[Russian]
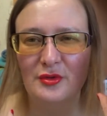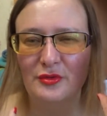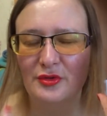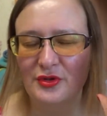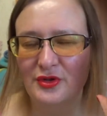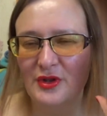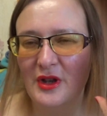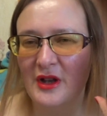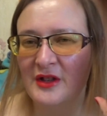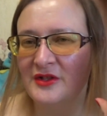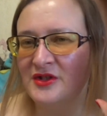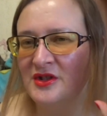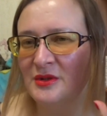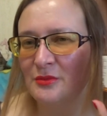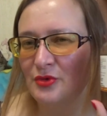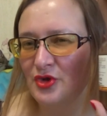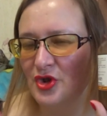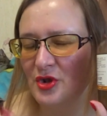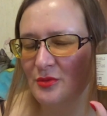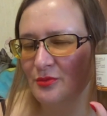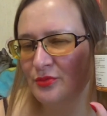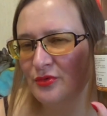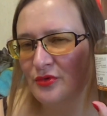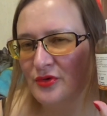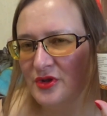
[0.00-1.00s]
Вот одним
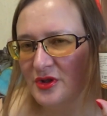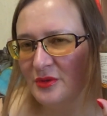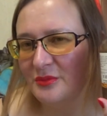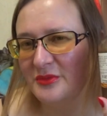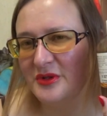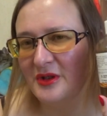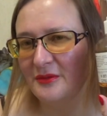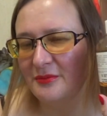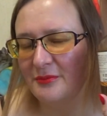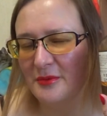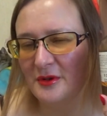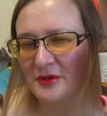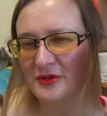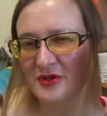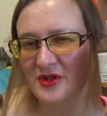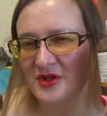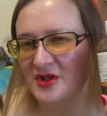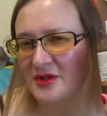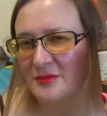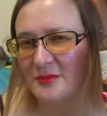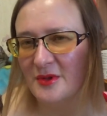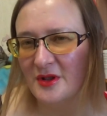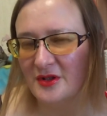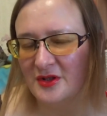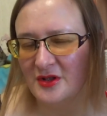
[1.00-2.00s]
шампунем я вполне
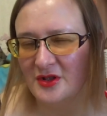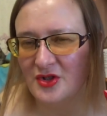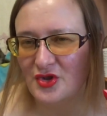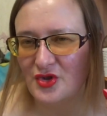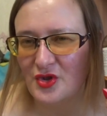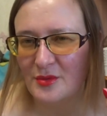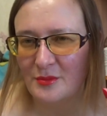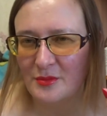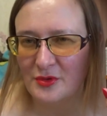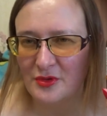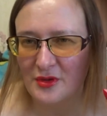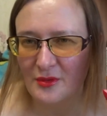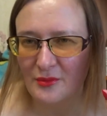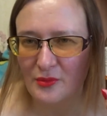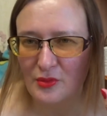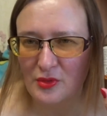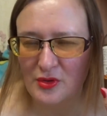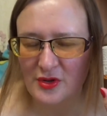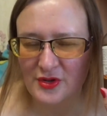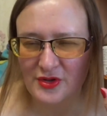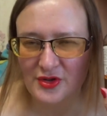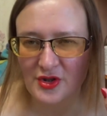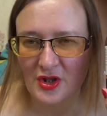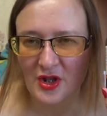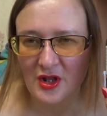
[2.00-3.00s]
себе отлично мыла
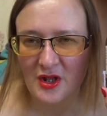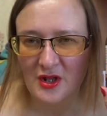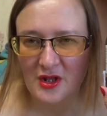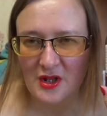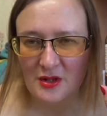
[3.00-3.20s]
волосы.